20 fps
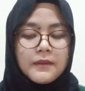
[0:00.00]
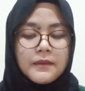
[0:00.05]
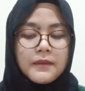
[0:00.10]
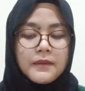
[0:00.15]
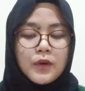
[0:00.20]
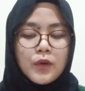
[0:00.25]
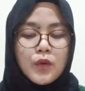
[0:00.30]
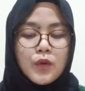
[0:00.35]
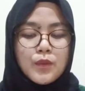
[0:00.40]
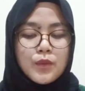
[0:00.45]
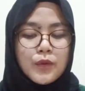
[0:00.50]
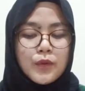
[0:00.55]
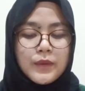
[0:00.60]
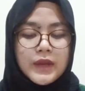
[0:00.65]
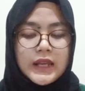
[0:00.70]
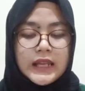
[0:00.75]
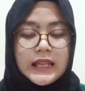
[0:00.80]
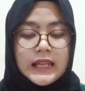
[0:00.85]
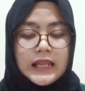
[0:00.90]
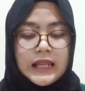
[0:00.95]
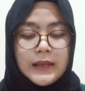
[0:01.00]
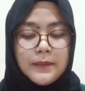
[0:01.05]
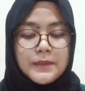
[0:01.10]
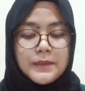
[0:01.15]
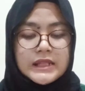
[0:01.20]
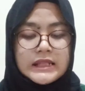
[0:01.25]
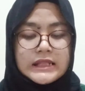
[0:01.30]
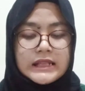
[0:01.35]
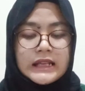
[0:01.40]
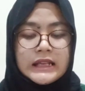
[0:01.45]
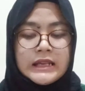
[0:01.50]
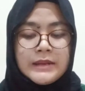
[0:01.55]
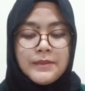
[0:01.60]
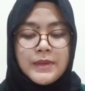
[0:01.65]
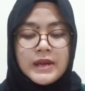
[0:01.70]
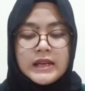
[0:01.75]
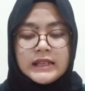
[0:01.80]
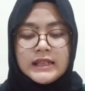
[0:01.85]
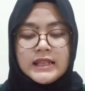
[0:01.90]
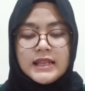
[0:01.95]
umum ini menjadi
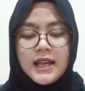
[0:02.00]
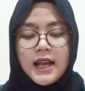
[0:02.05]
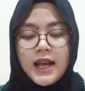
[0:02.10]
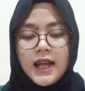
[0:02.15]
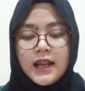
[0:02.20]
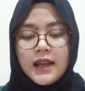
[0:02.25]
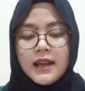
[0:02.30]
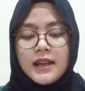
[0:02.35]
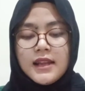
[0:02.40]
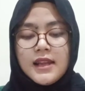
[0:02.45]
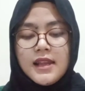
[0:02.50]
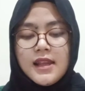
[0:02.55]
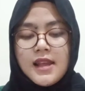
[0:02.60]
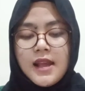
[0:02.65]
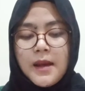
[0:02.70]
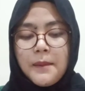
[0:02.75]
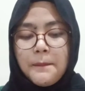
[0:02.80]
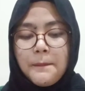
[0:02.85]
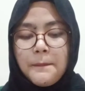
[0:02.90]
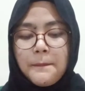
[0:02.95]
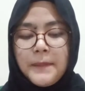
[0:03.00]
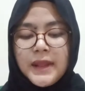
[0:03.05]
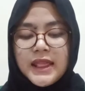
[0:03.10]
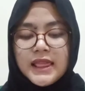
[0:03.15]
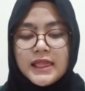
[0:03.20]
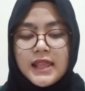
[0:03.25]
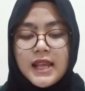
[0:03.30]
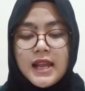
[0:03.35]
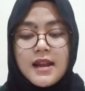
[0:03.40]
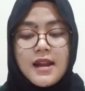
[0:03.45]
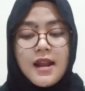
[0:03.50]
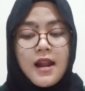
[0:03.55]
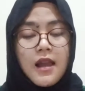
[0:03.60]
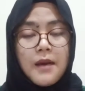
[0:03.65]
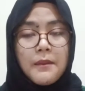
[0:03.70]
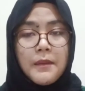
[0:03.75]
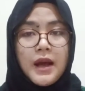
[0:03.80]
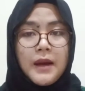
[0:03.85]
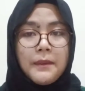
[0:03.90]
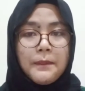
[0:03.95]
bagian yang penting dalam
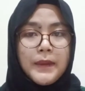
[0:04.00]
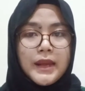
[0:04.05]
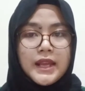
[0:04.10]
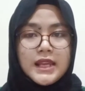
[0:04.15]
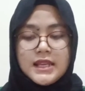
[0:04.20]
HPI